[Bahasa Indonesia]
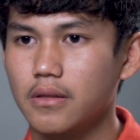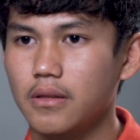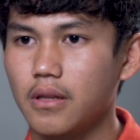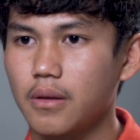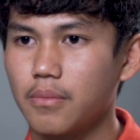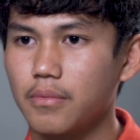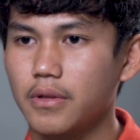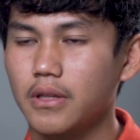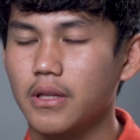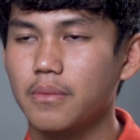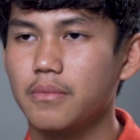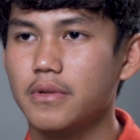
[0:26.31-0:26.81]

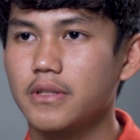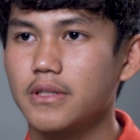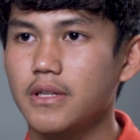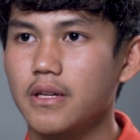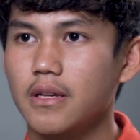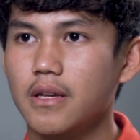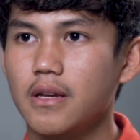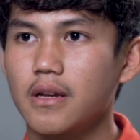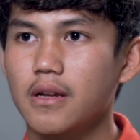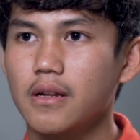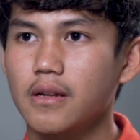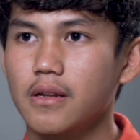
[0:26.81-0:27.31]
teman-teman
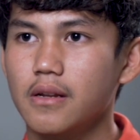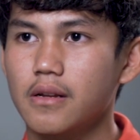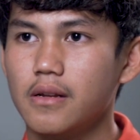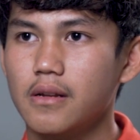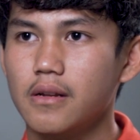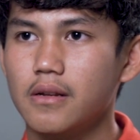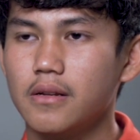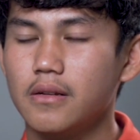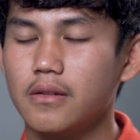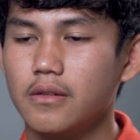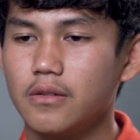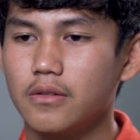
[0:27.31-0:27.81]
saya,
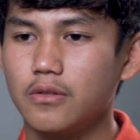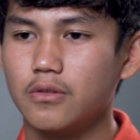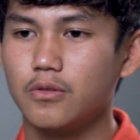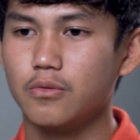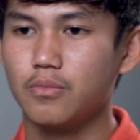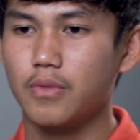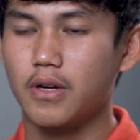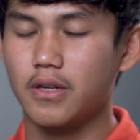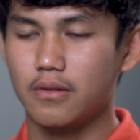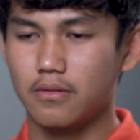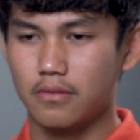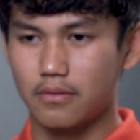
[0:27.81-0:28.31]

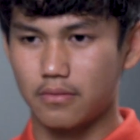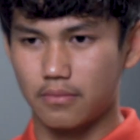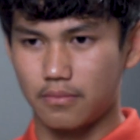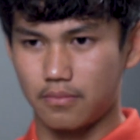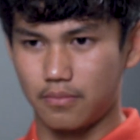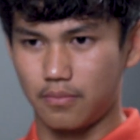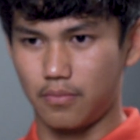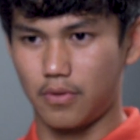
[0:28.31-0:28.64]
cuman